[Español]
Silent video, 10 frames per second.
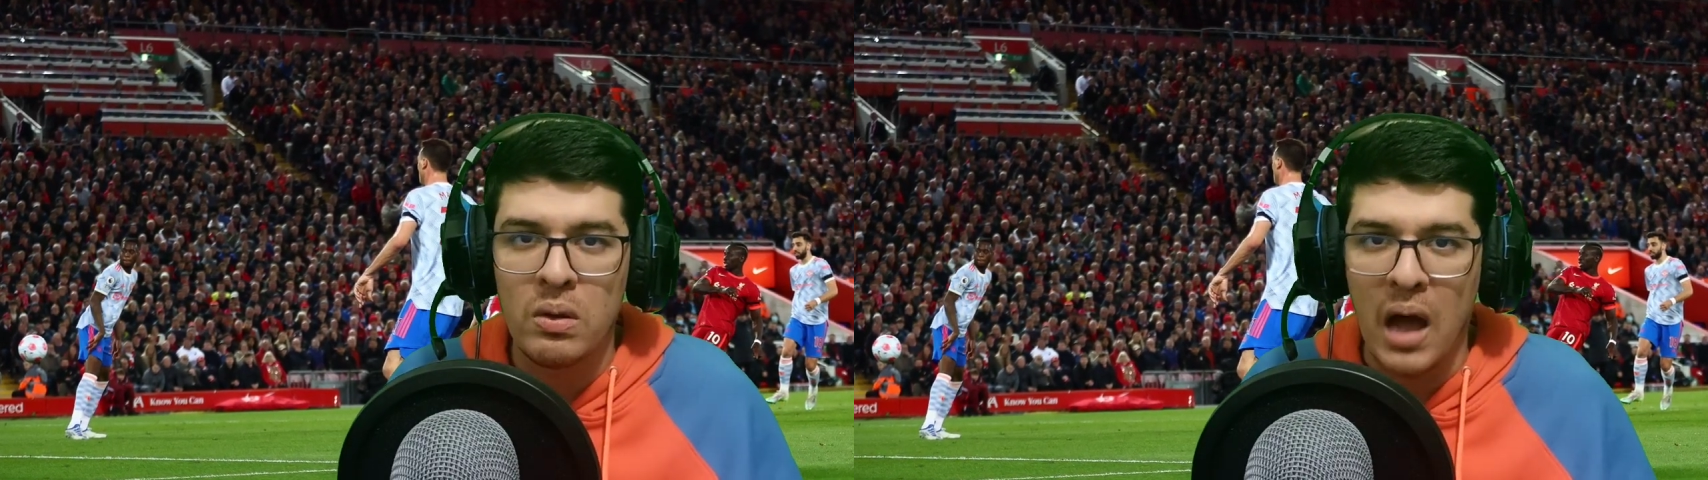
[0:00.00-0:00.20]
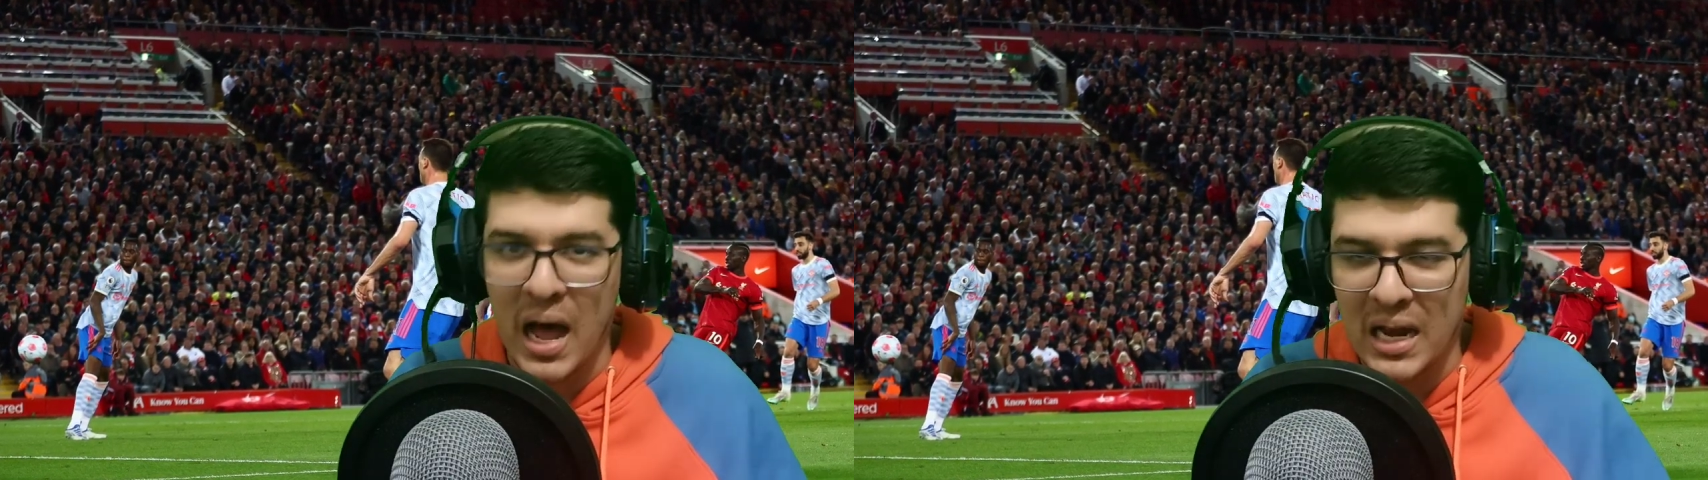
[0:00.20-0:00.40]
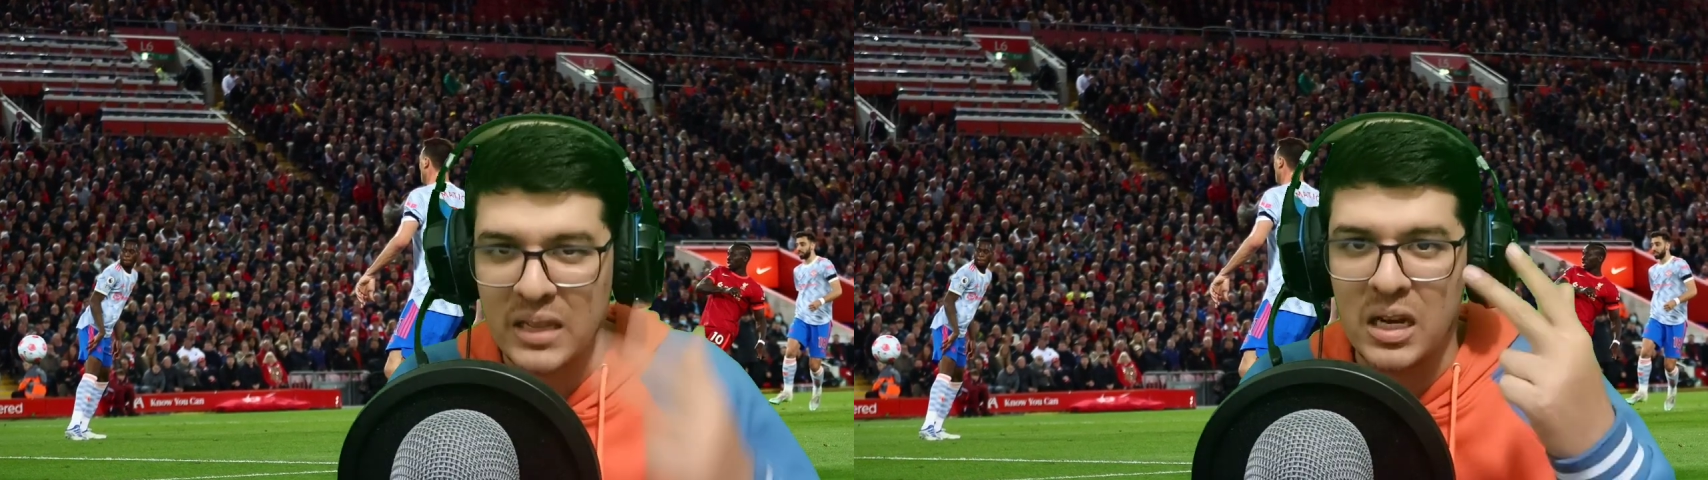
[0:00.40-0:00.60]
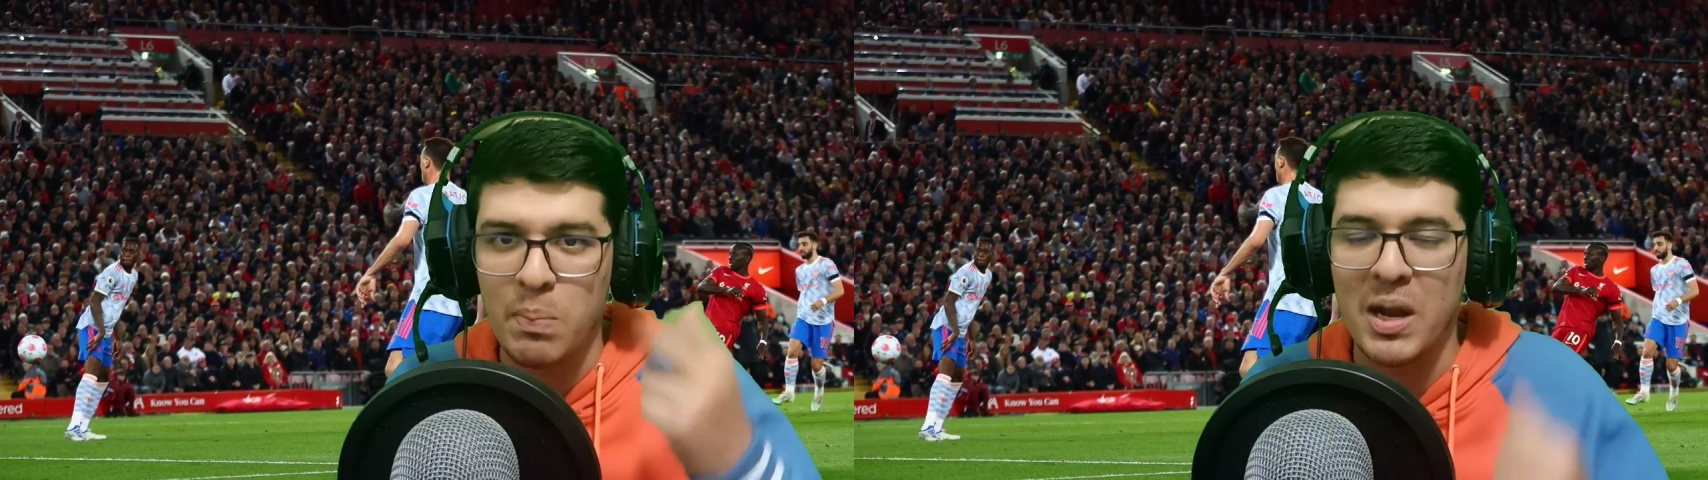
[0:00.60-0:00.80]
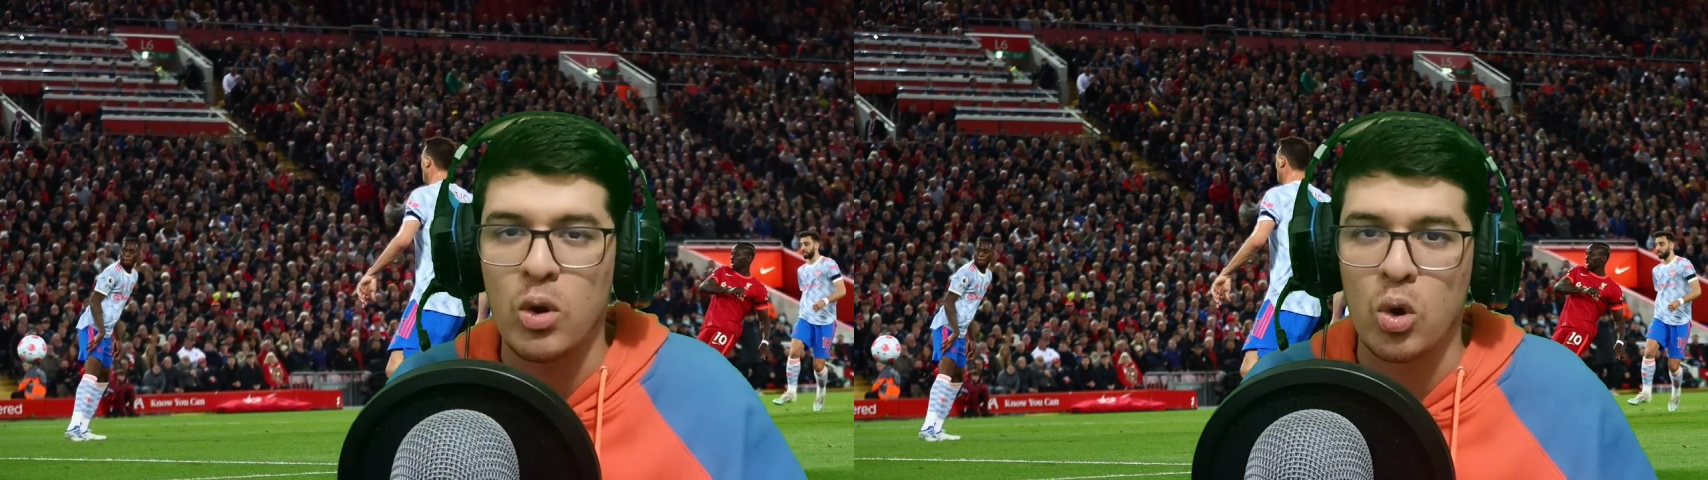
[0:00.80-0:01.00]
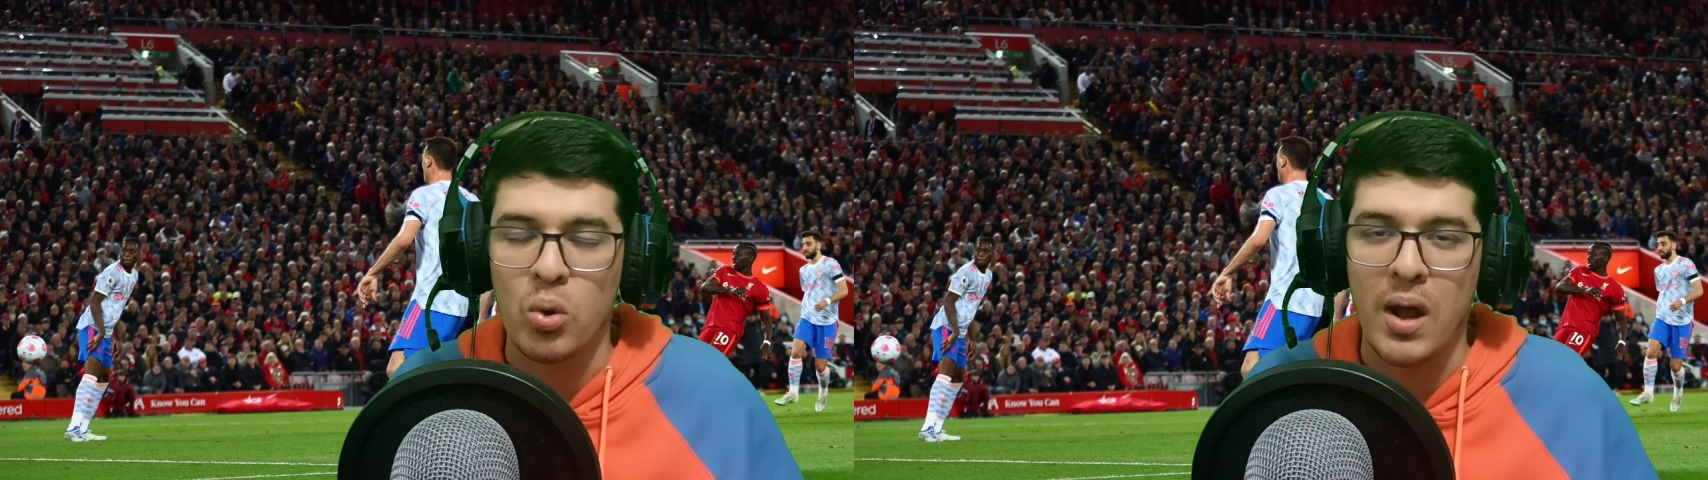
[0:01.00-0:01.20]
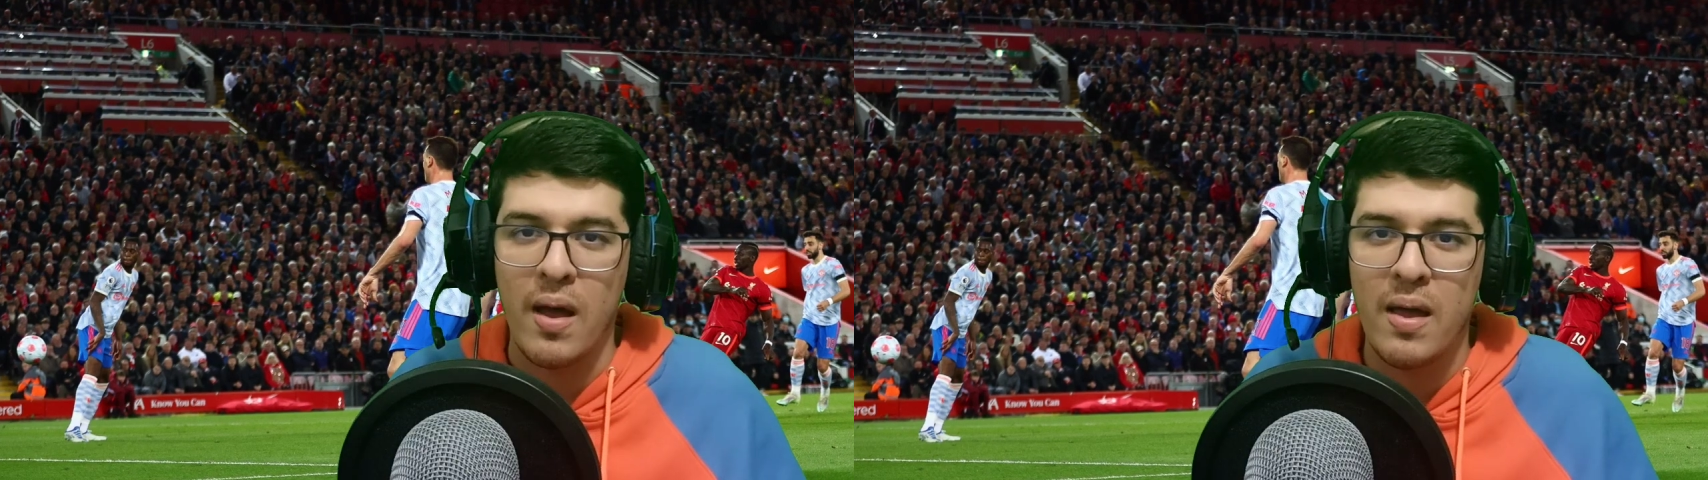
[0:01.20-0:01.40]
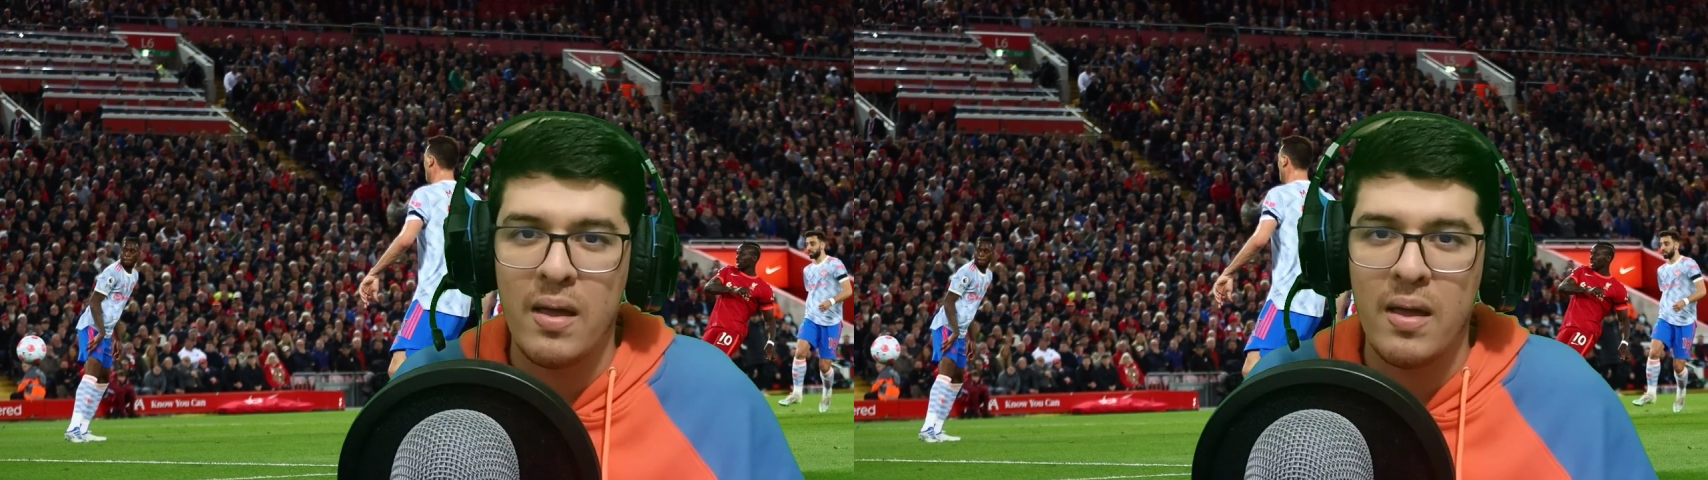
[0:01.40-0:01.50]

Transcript: a la triple corona.